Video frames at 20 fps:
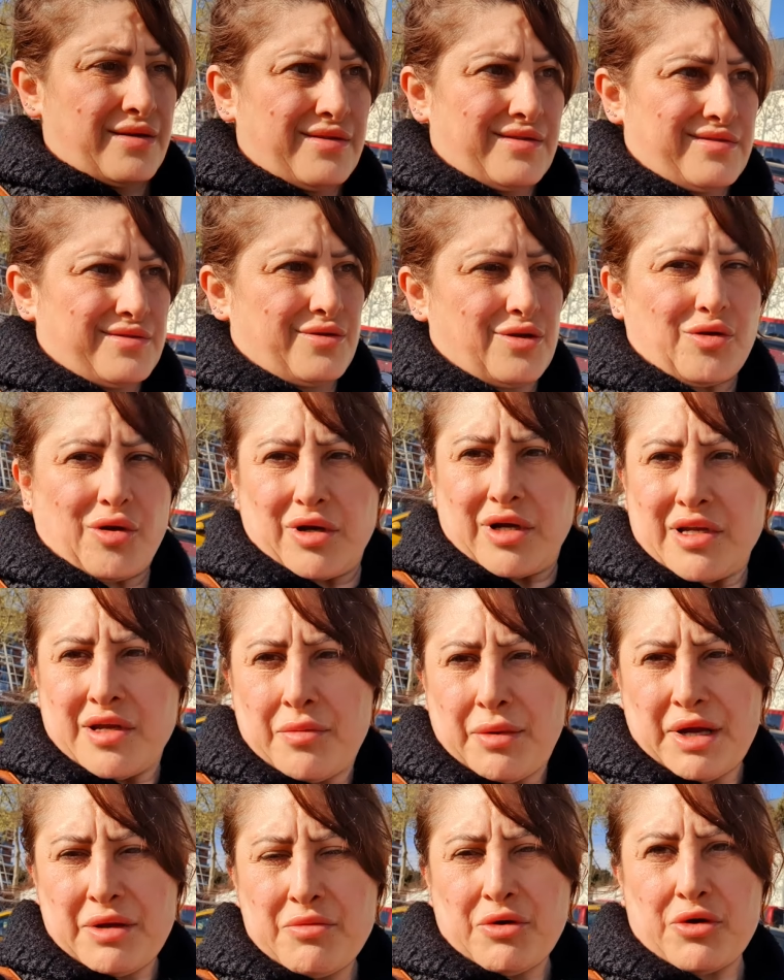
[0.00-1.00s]
Но только не
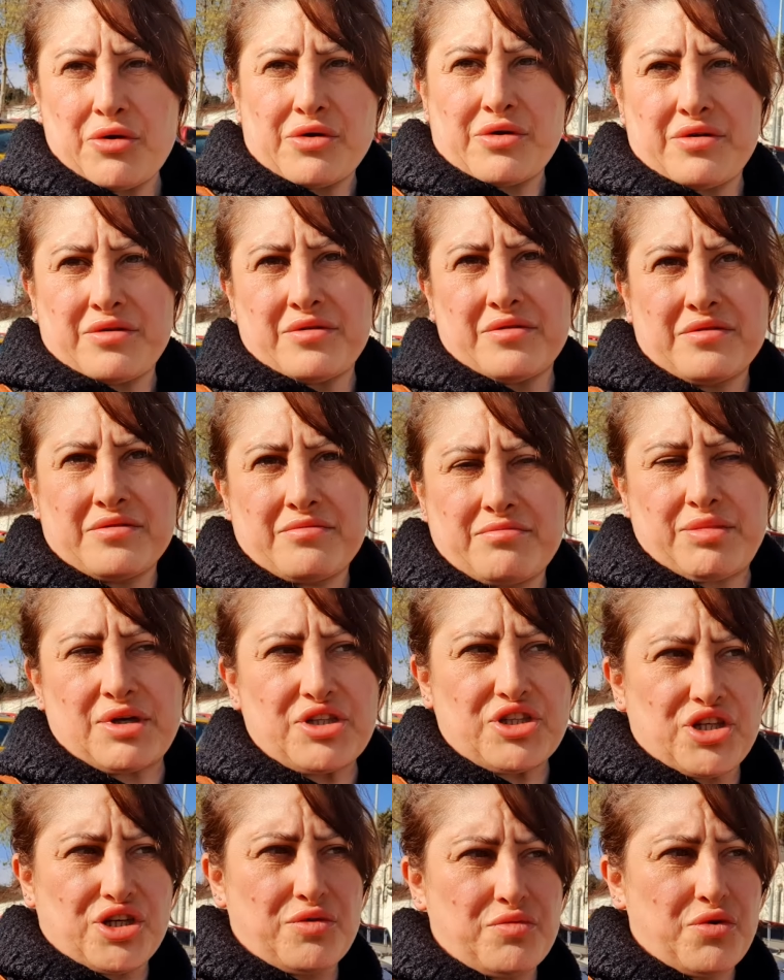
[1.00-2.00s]
пойму,
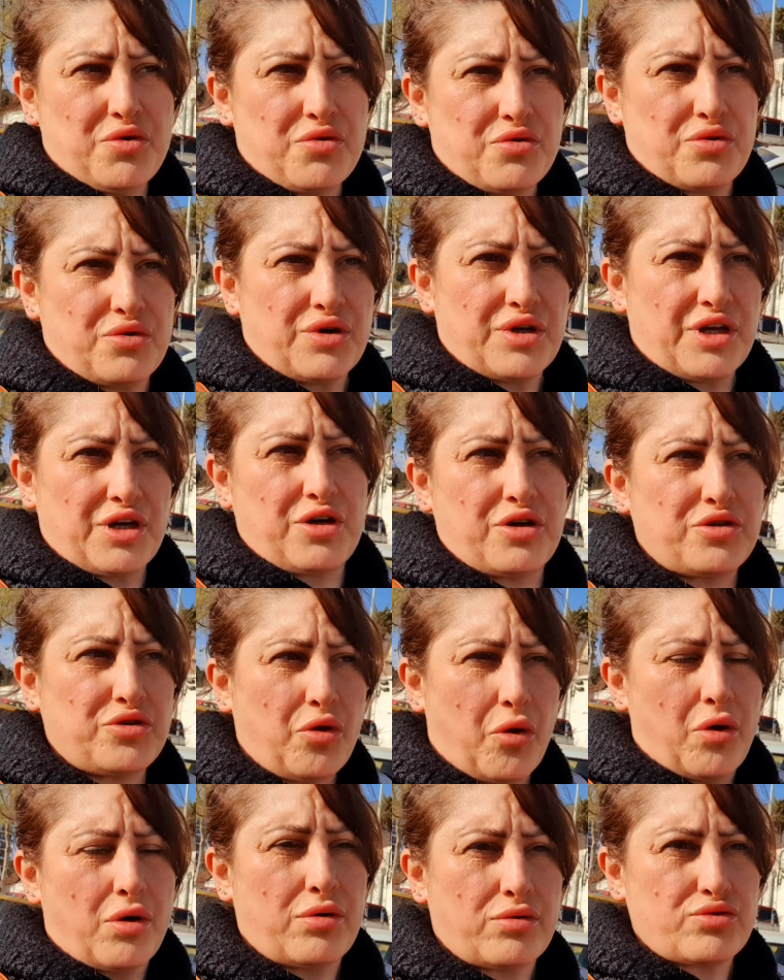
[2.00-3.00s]
почему и
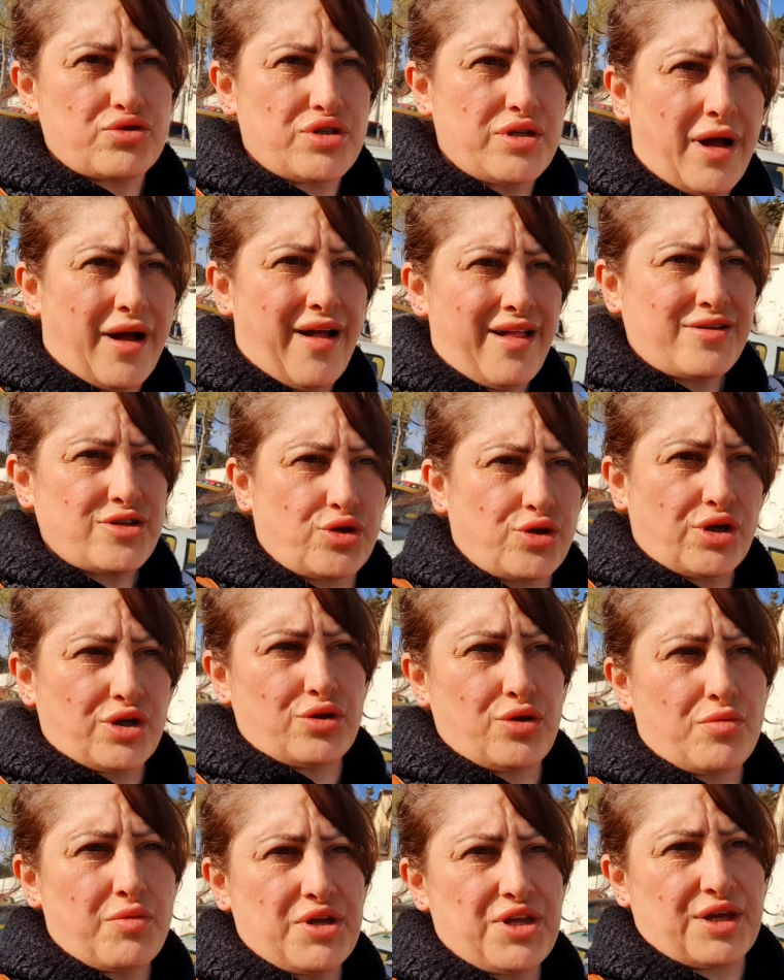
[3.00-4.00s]
кто узнал, что их
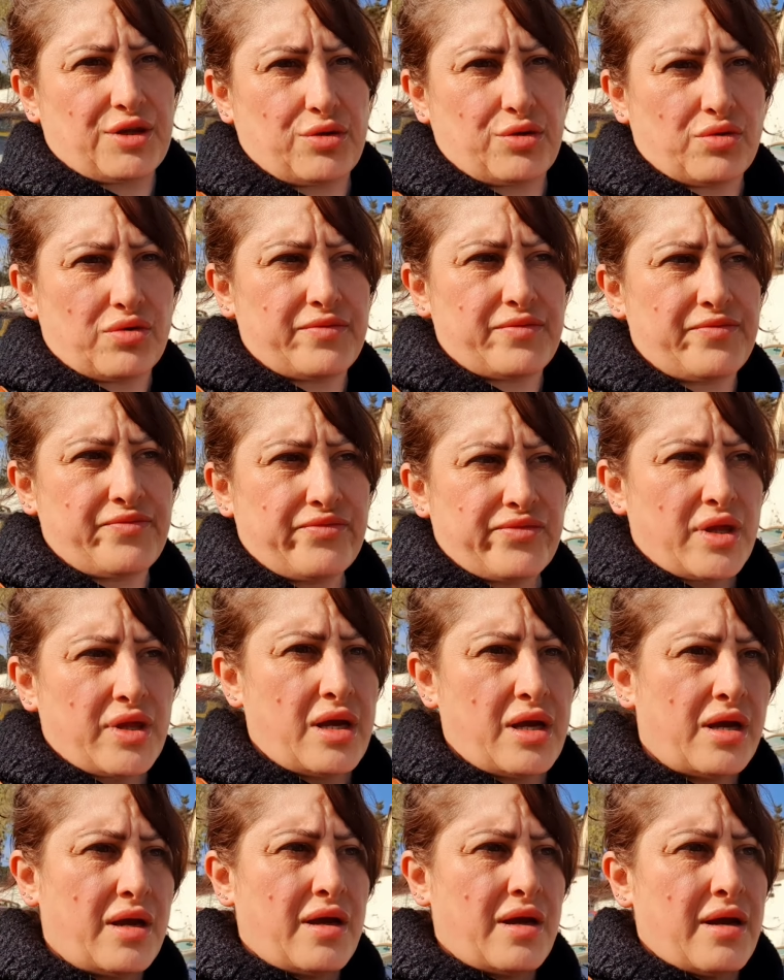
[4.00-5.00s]
дома нету.
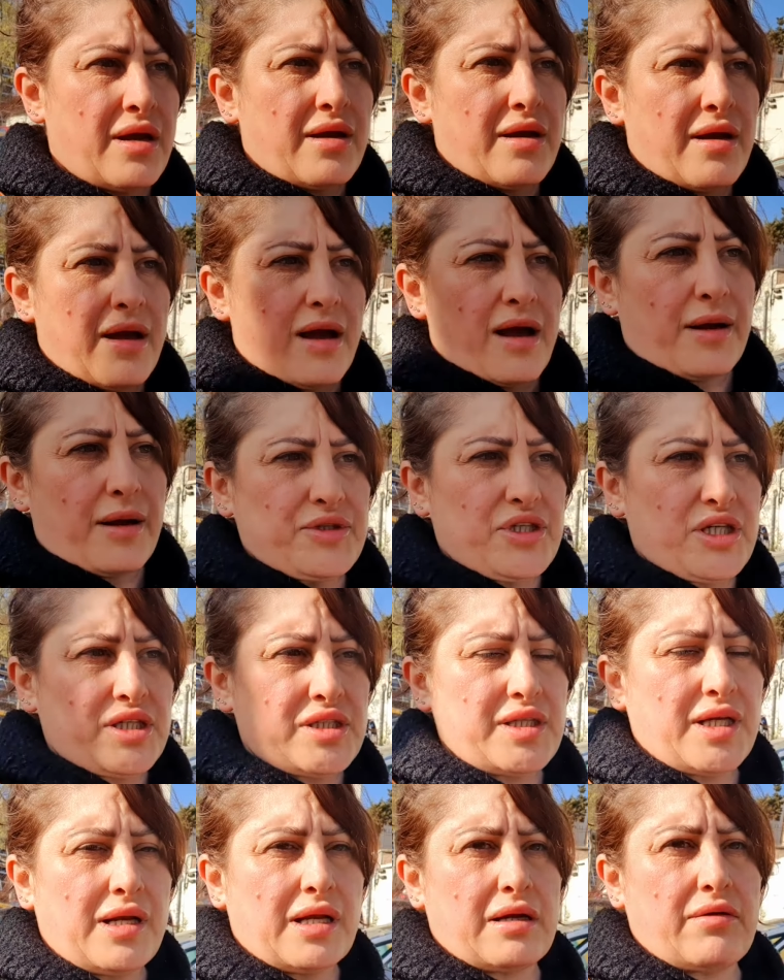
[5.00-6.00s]

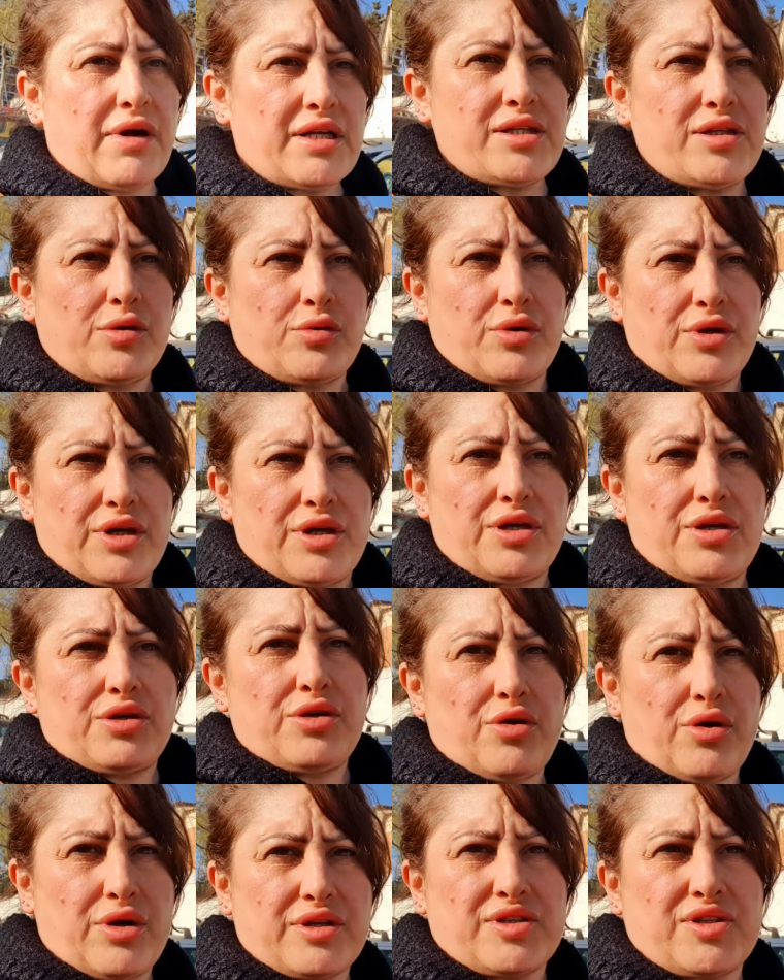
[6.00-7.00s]
Обчистили квартиру и
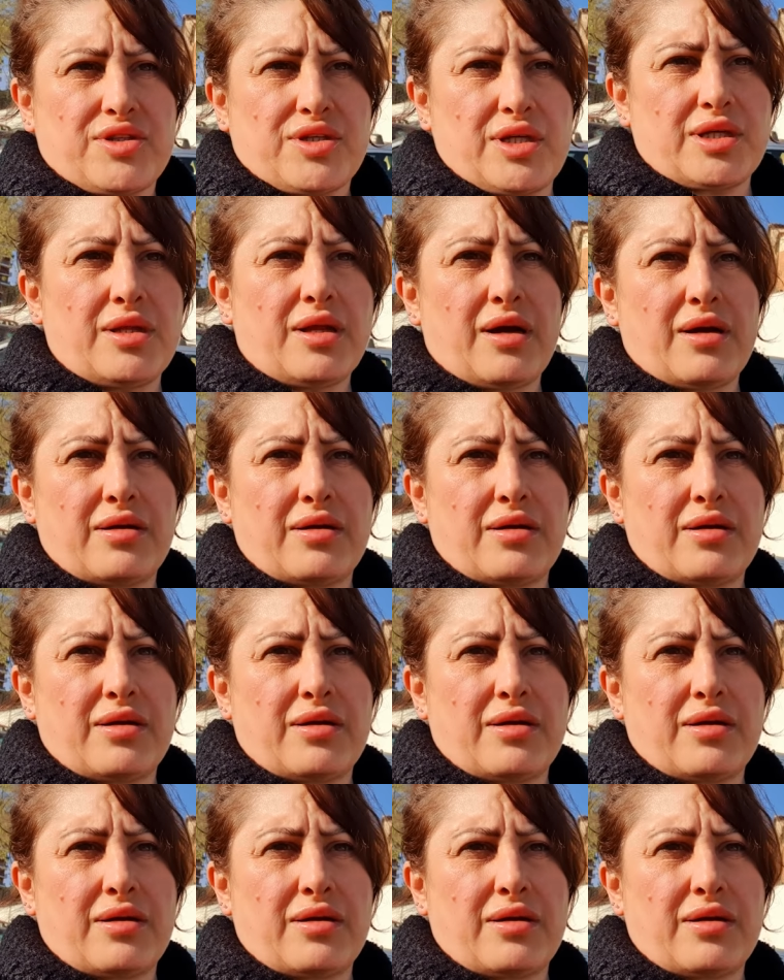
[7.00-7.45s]
ее, и сына.